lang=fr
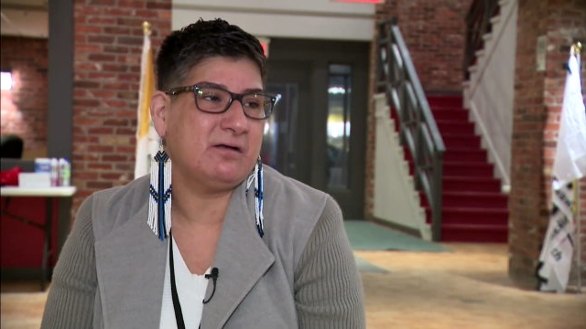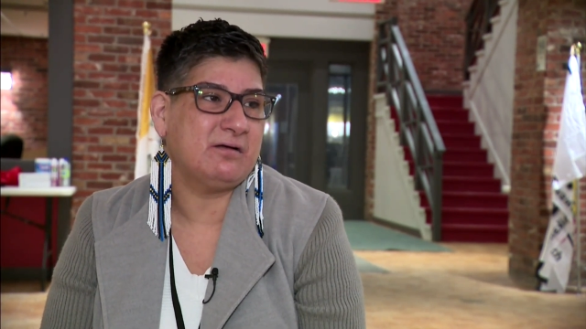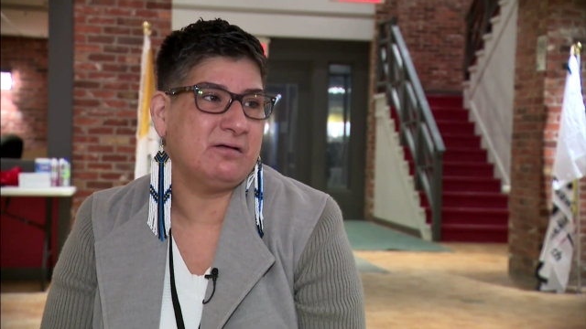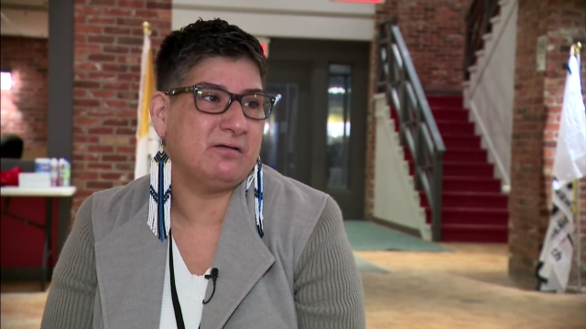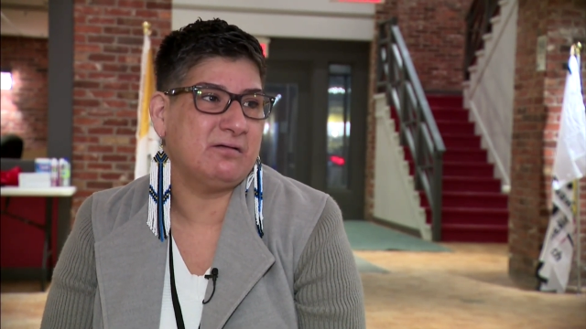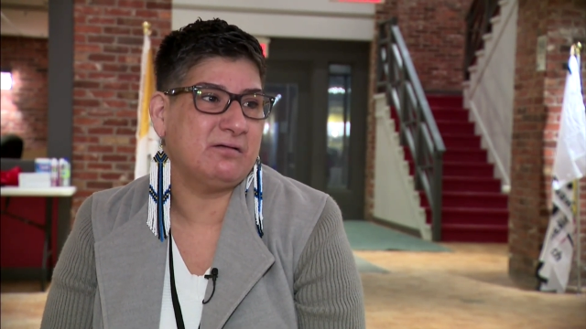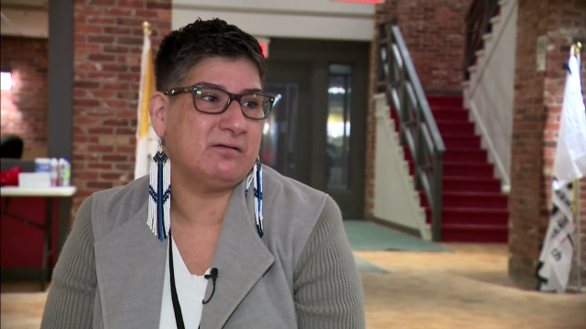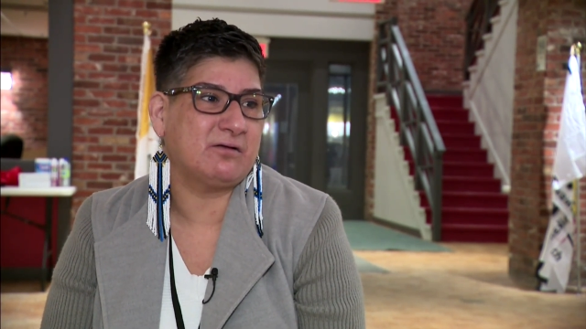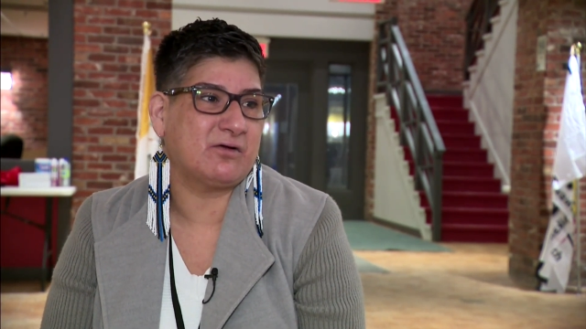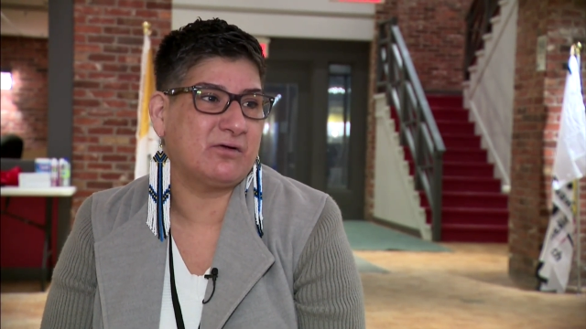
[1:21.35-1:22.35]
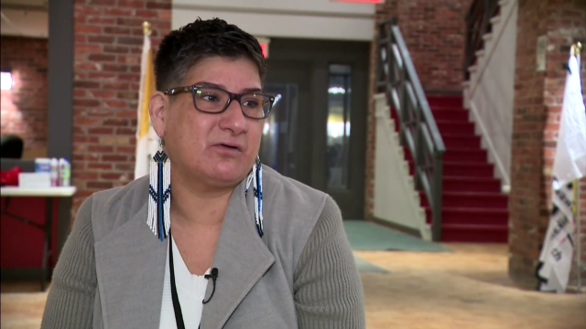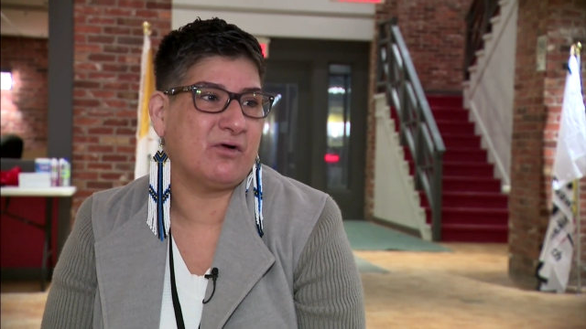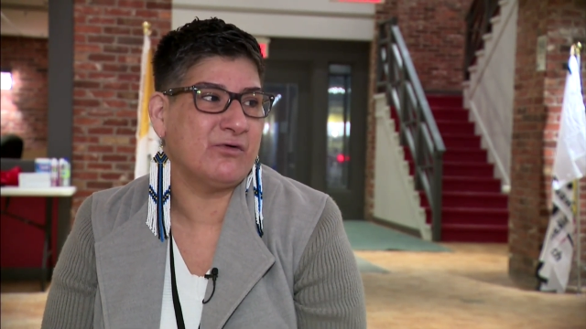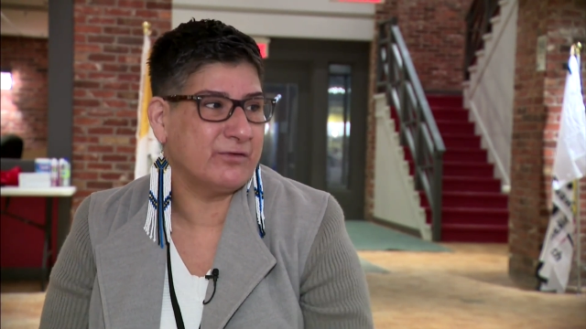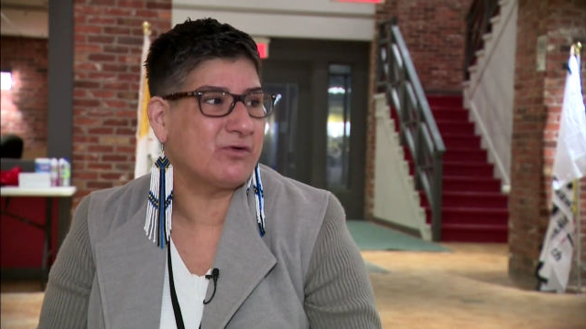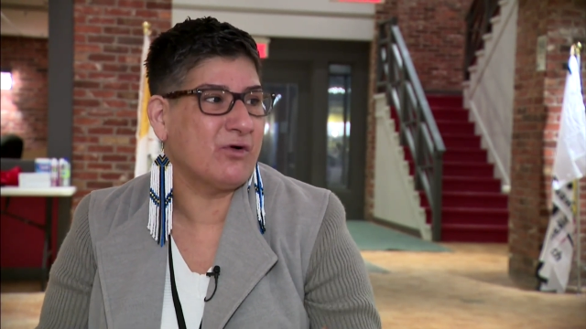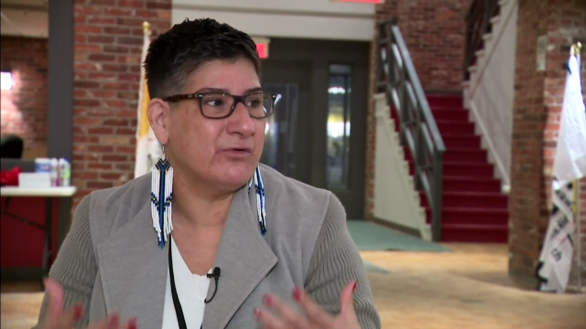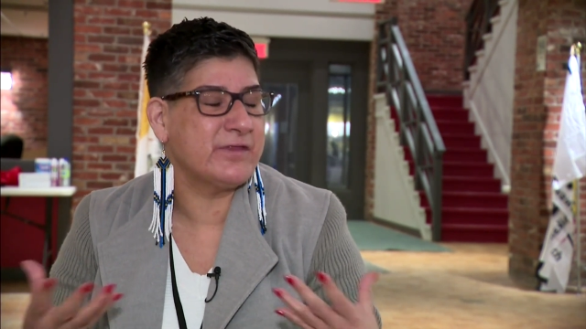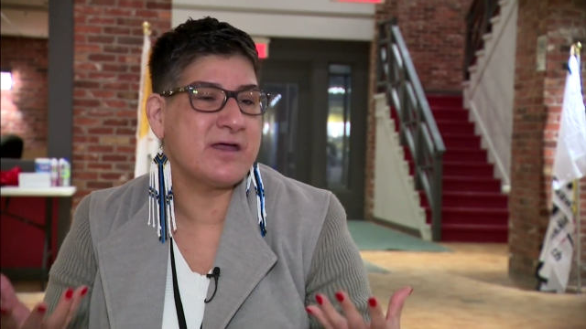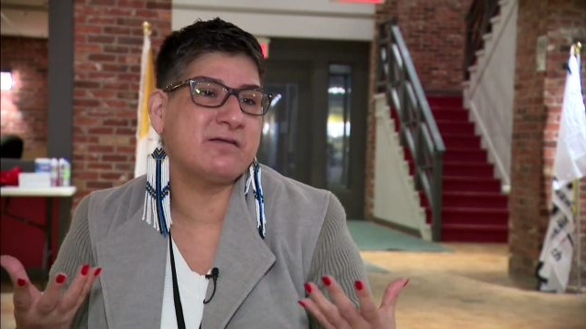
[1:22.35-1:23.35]
euh,
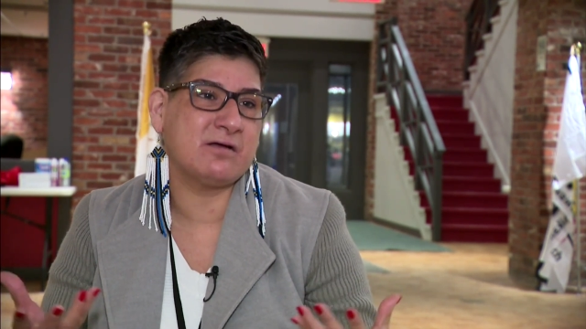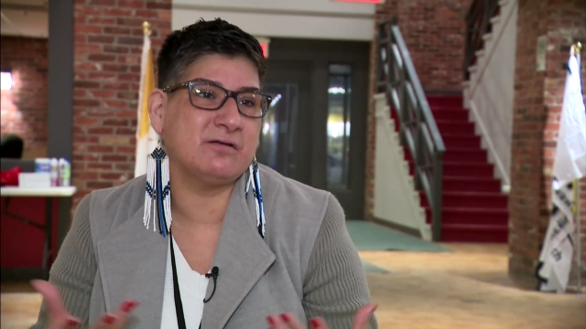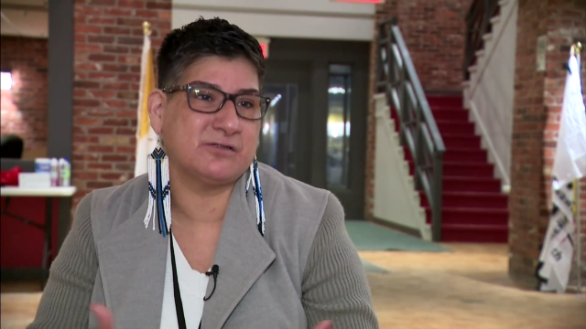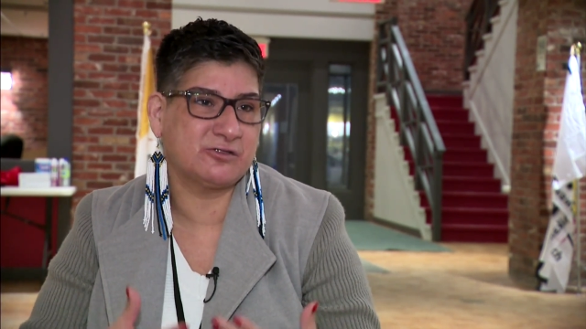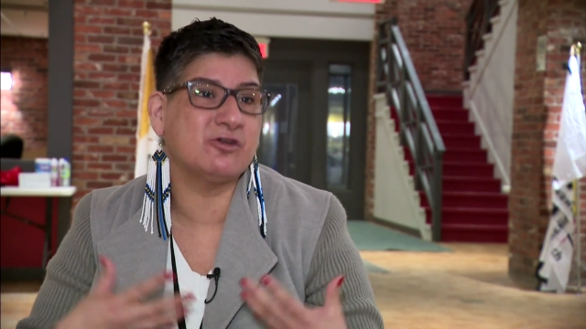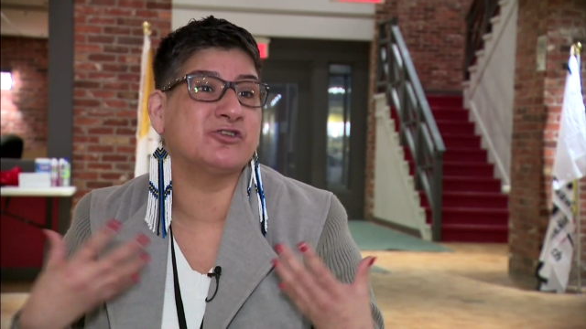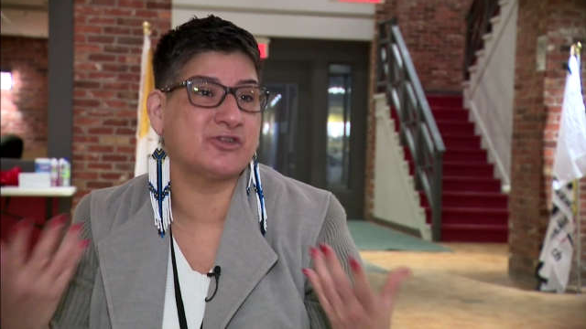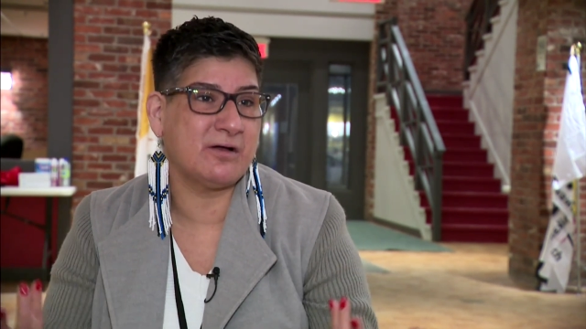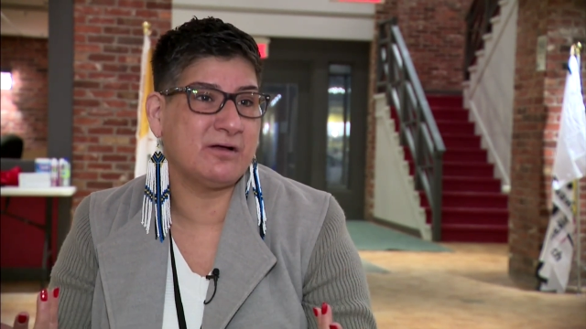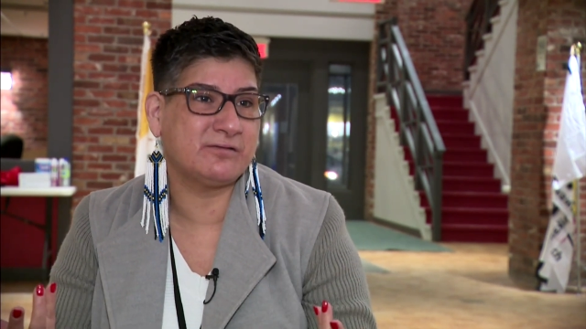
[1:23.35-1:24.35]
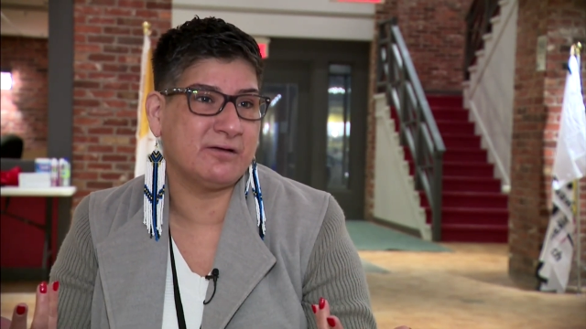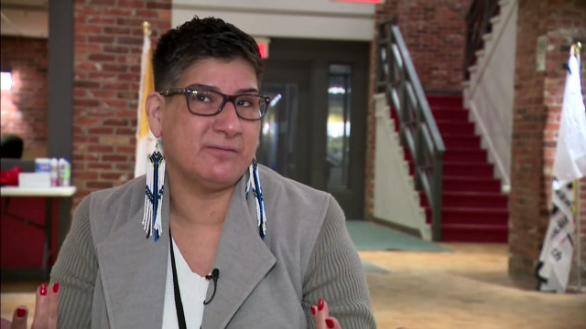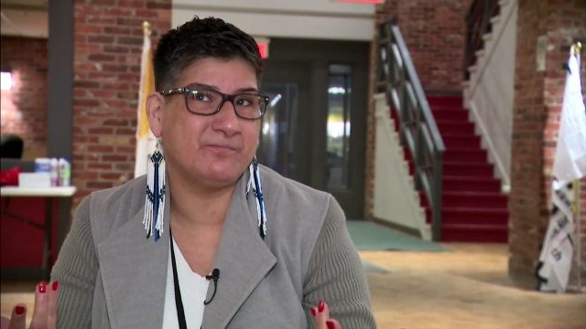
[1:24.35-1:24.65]
qu'on ait euh, ce genre de